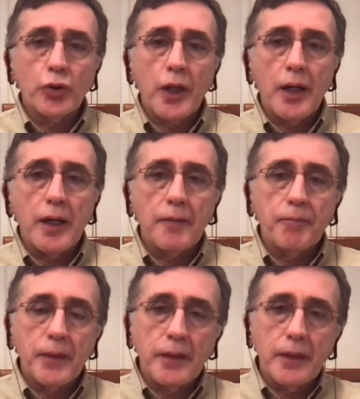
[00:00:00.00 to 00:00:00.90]
daha
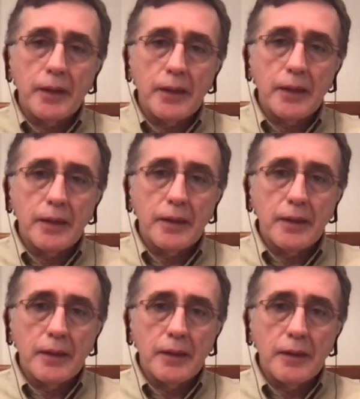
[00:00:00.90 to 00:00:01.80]
e,
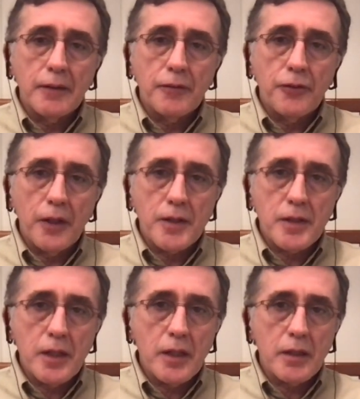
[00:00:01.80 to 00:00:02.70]
e,
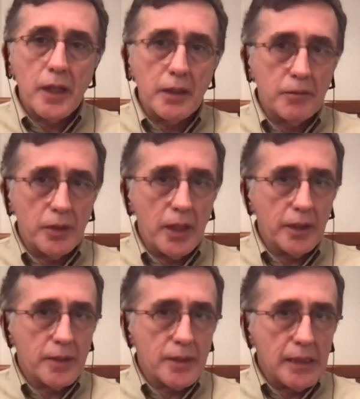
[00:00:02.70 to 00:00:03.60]
fazla yani
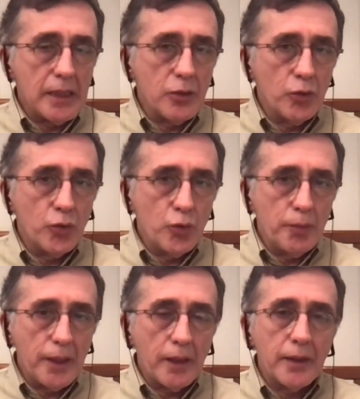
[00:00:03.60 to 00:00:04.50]
herkesin ilgi duyduğu
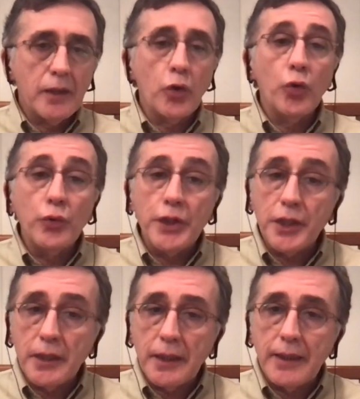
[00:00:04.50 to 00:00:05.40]
bir alan. Onun
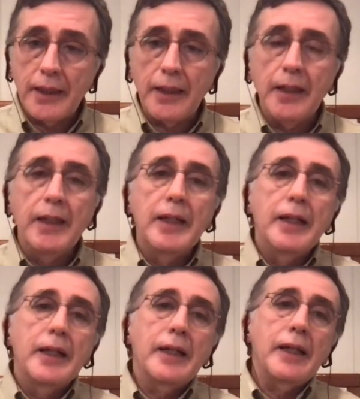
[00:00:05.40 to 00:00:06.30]
içinde de
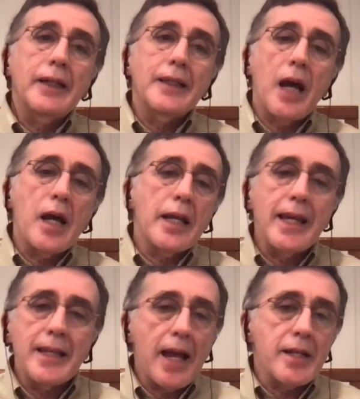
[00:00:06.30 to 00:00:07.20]
e,
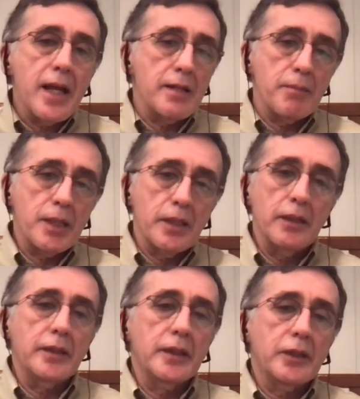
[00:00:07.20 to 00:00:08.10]
tarihe nereden
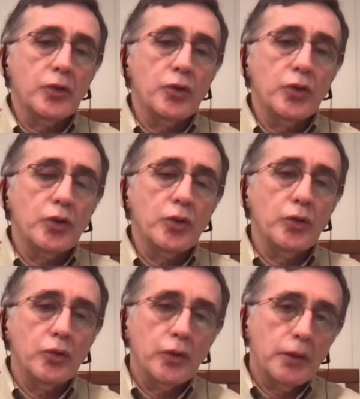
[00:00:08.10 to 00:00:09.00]
bakılır
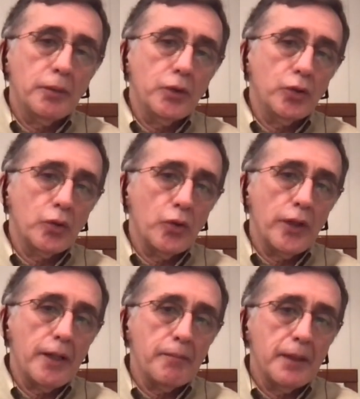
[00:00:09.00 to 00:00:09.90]
sorusu tabii çok
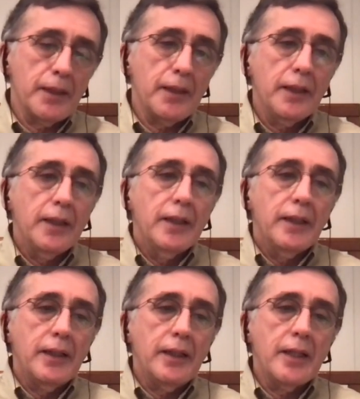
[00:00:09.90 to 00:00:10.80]
önemli.
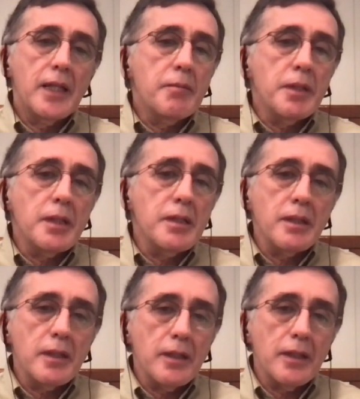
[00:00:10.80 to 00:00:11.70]
E,
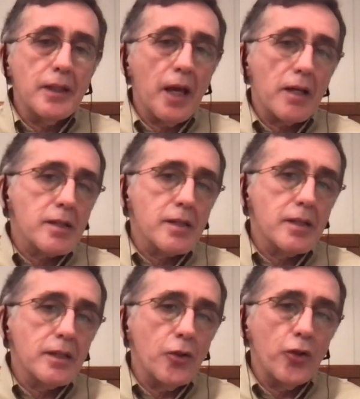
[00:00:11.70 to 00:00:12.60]
kimin e,
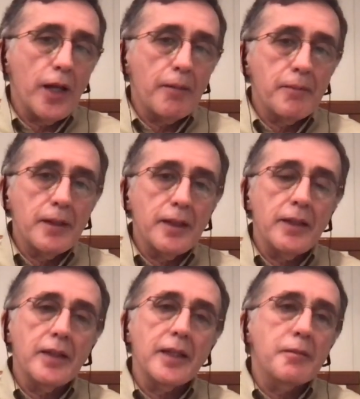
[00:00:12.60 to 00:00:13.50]
yazdığı
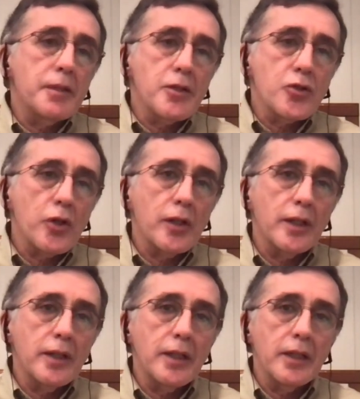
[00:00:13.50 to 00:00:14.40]
önemli, kimin
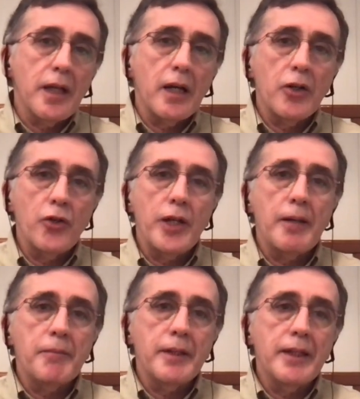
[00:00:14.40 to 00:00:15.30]
söylediği daha
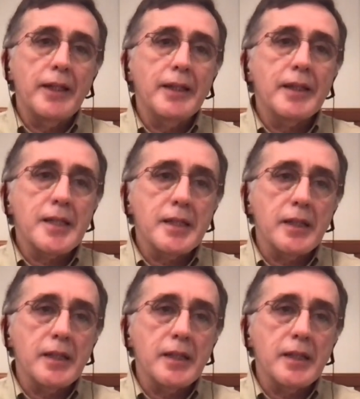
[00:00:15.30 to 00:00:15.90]
önemli, nasıl